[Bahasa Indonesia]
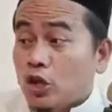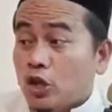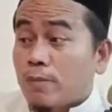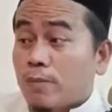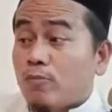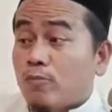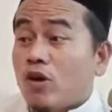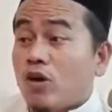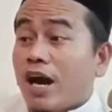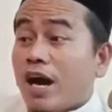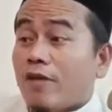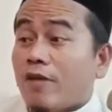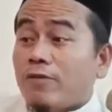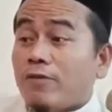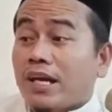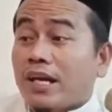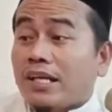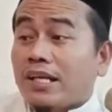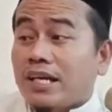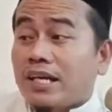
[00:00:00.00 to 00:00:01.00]
semua
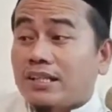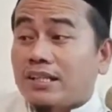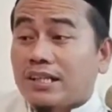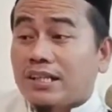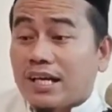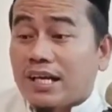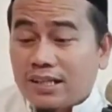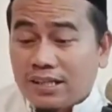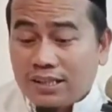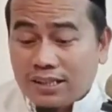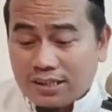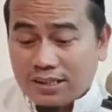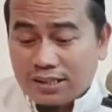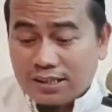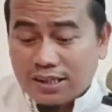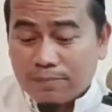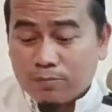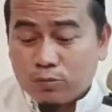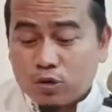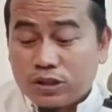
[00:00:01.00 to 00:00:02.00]
hafalannya ditarik,
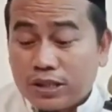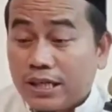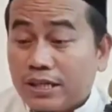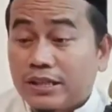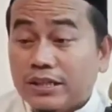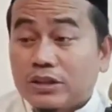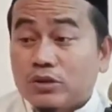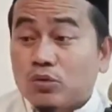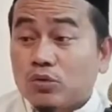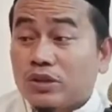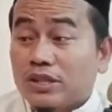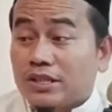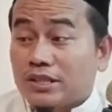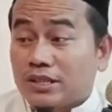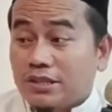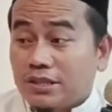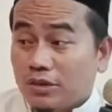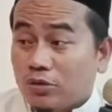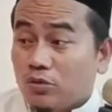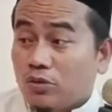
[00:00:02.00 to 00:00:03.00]
kemudian
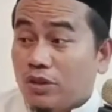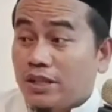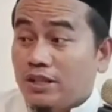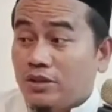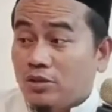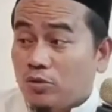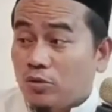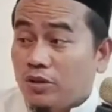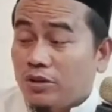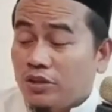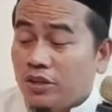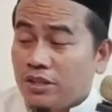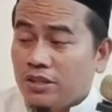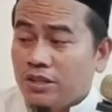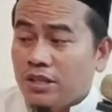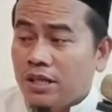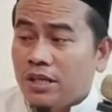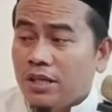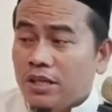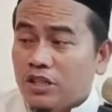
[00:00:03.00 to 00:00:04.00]
ditulis, ditulis, ditulis
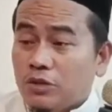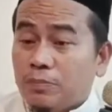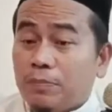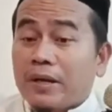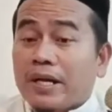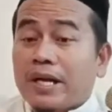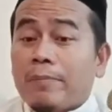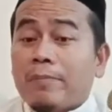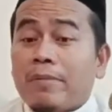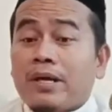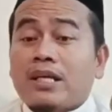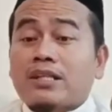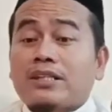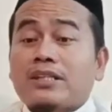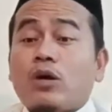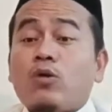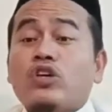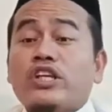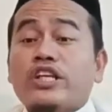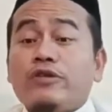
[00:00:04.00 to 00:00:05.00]
sebagaimana
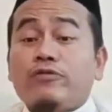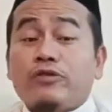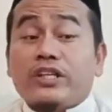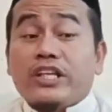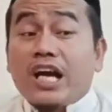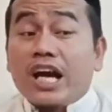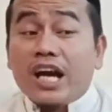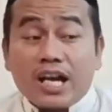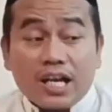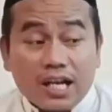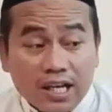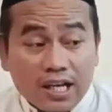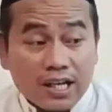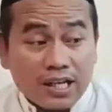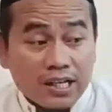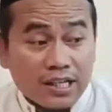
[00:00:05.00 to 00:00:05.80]
tauqifiyah,